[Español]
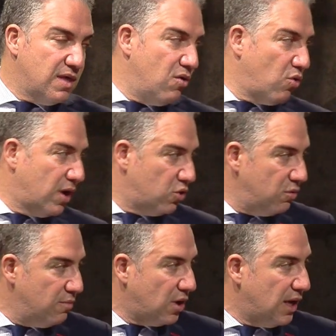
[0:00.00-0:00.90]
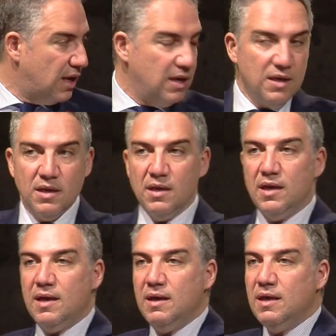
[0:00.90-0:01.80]
de euros que tuvimos que
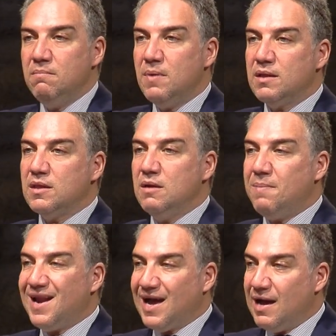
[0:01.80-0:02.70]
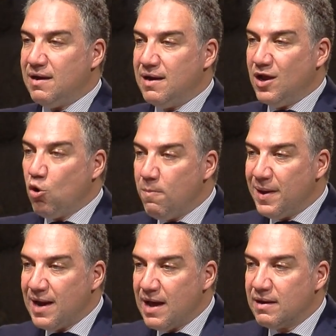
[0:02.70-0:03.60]
eh, invertir para
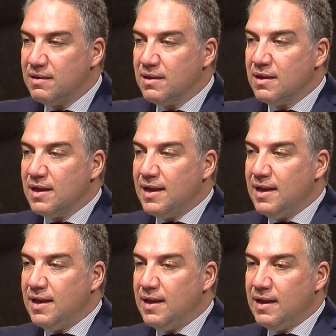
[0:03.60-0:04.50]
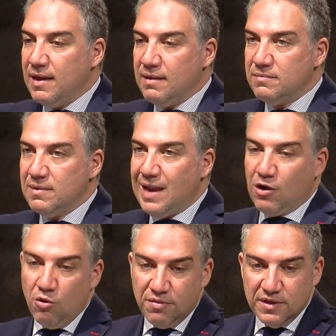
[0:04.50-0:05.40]
recuperar eh, la
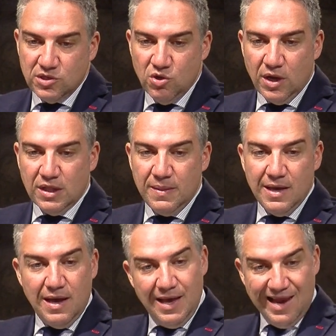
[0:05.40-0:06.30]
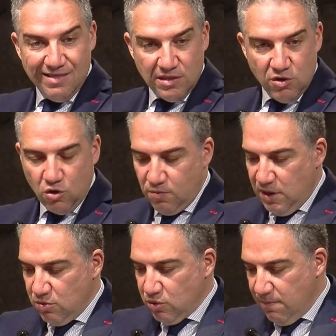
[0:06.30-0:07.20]
concesión que tenía el anterior
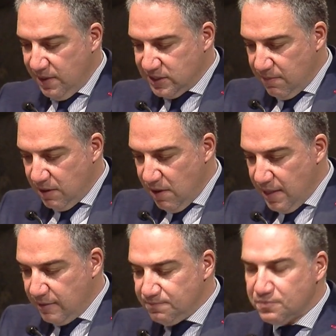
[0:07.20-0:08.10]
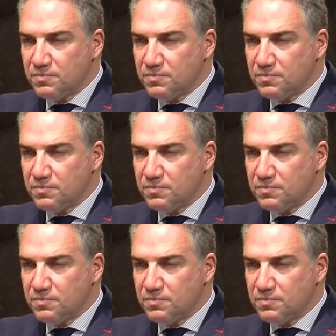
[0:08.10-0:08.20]
gobierno de una empresa privada.